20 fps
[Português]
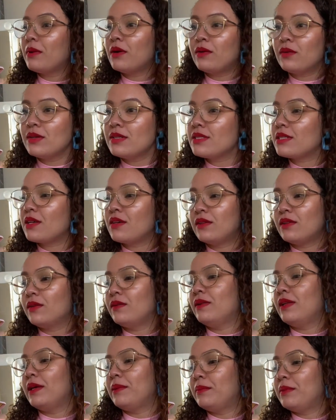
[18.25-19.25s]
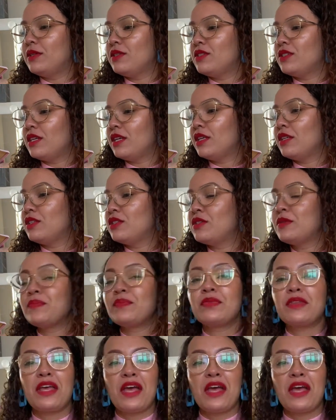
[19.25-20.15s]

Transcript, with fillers: coisa que eu não lembre, gente.